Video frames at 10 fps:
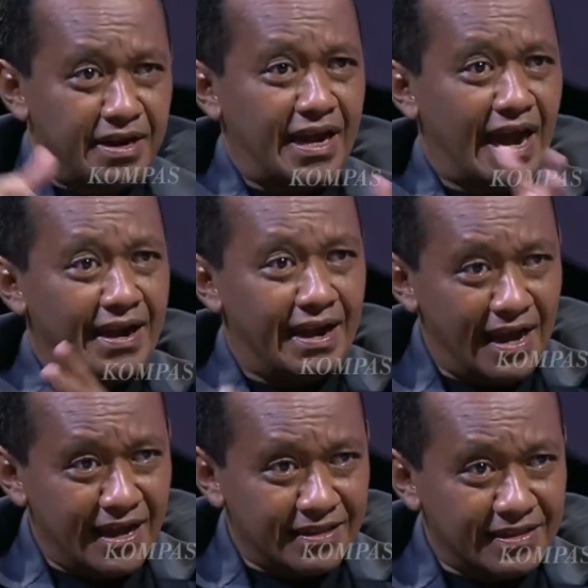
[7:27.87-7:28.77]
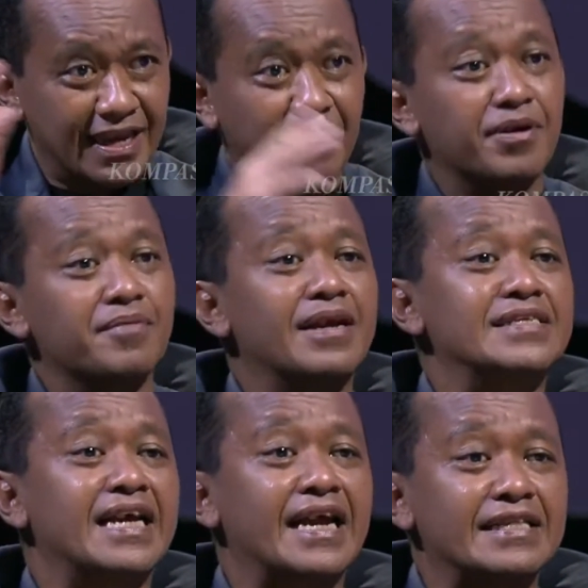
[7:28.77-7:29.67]
mereka ada, tinggal bagaimana
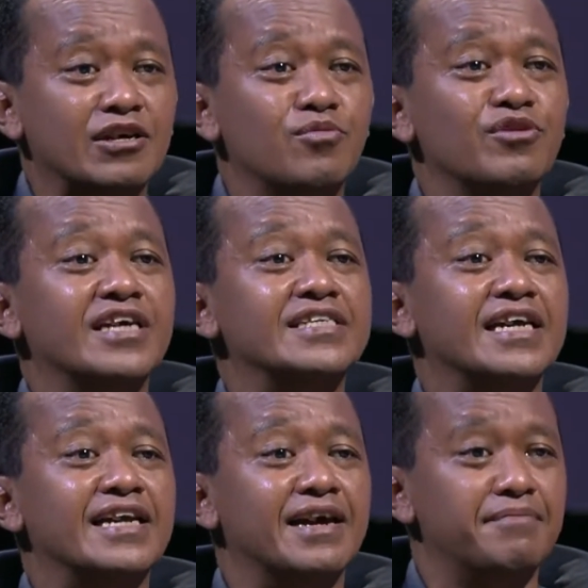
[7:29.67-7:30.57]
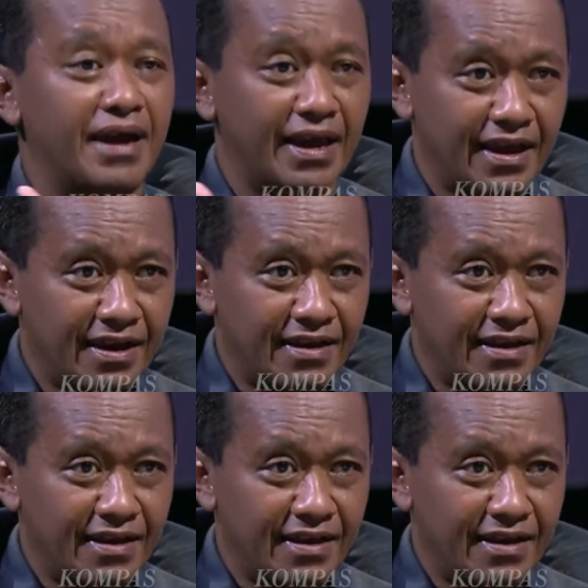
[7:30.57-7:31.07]
cara kita komunikasikan dengan baik.